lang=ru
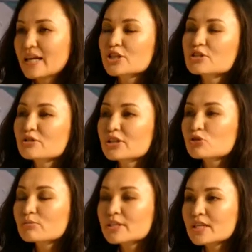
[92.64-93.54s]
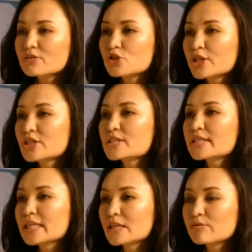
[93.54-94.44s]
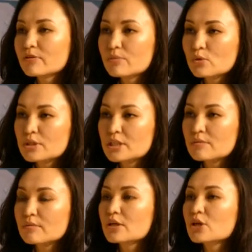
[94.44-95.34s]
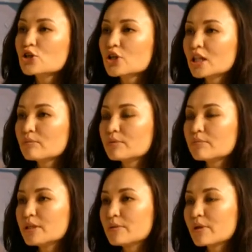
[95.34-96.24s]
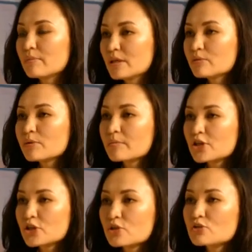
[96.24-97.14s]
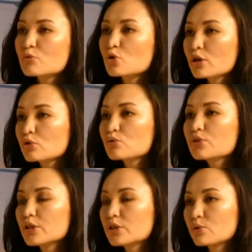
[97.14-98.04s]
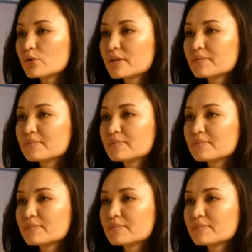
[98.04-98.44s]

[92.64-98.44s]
Жасулан Рунбасарович, чаще с какими вопросами, жалобами и проблемами обращаются прокуратуры региона?